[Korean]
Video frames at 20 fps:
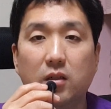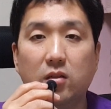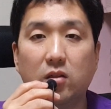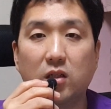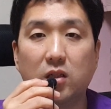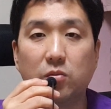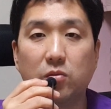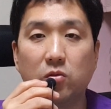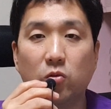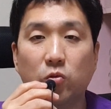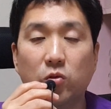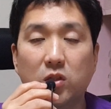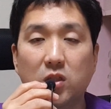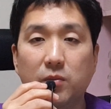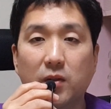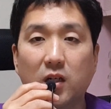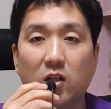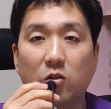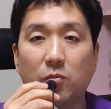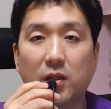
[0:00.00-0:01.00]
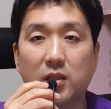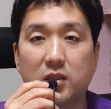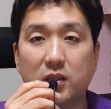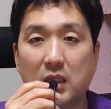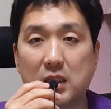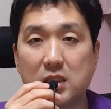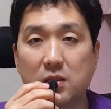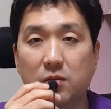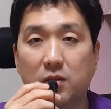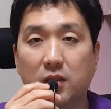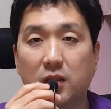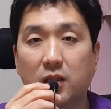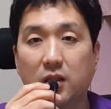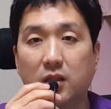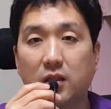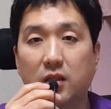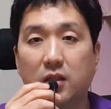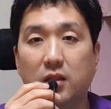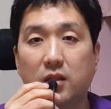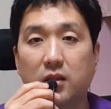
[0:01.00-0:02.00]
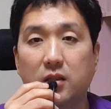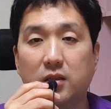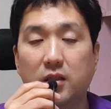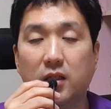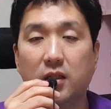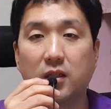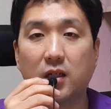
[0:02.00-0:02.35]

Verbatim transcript: 여러분 오늘 이만 하고 마치겠습니다. 예,